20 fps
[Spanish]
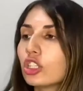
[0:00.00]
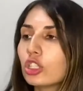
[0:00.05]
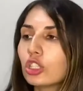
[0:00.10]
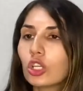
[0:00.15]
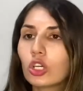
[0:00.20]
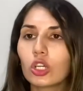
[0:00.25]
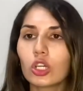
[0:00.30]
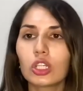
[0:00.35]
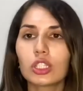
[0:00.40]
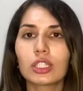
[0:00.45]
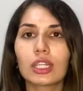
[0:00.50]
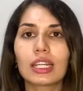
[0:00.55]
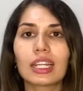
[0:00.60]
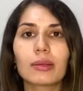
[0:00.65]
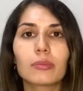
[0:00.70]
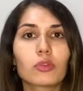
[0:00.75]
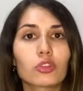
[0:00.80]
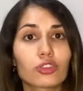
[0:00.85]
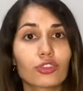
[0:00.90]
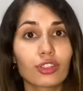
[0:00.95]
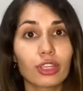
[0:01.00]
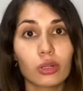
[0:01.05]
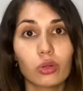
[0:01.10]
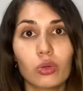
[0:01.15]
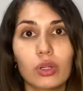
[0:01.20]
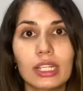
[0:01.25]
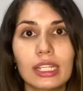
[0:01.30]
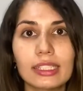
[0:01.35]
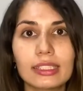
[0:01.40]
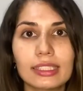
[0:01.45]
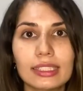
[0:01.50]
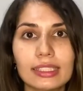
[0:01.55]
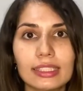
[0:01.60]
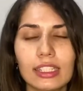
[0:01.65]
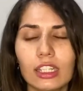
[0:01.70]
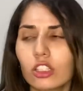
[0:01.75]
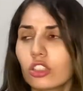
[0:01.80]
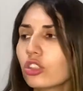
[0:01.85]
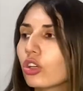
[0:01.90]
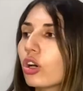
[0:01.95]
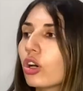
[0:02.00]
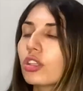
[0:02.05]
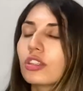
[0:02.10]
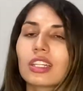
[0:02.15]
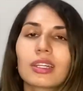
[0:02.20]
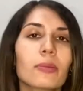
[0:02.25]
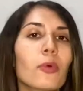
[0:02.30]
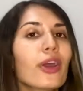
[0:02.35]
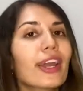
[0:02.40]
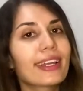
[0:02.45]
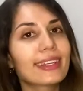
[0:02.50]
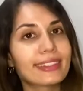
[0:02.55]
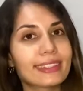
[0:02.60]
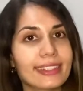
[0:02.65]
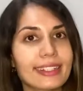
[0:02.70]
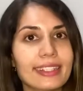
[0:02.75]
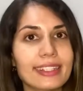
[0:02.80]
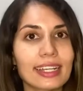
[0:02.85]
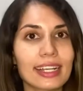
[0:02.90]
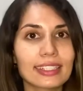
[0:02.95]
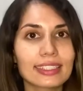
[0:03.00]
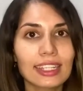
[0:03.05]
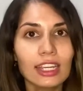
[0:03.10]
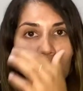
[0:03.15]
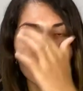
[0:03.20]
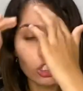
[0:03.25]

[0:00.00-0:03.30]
todos tenemos celulitis, todos tenemos estrías.